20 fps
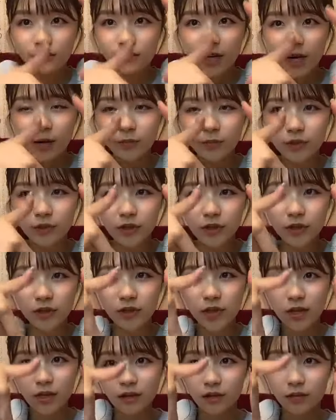アプリ
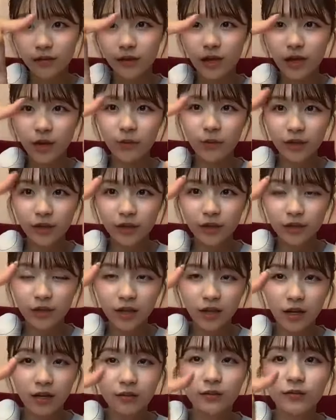で紙
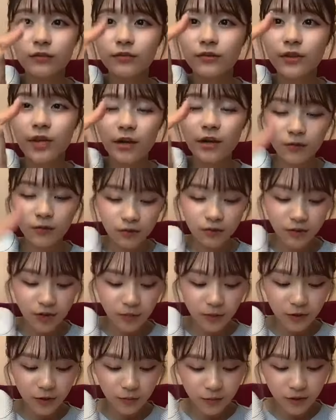あの加工で
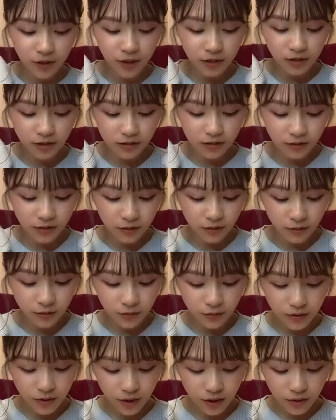まとめたんですけど
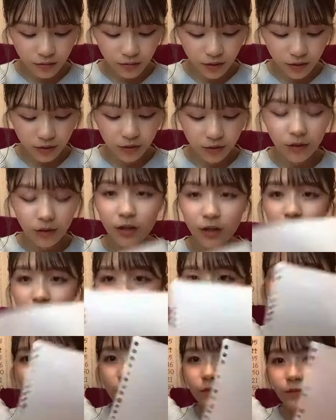今回は
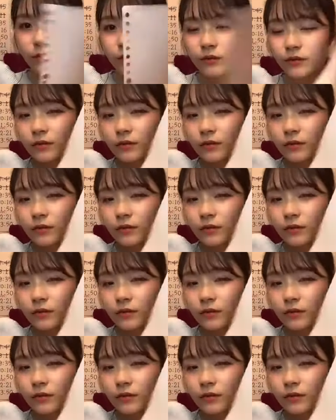この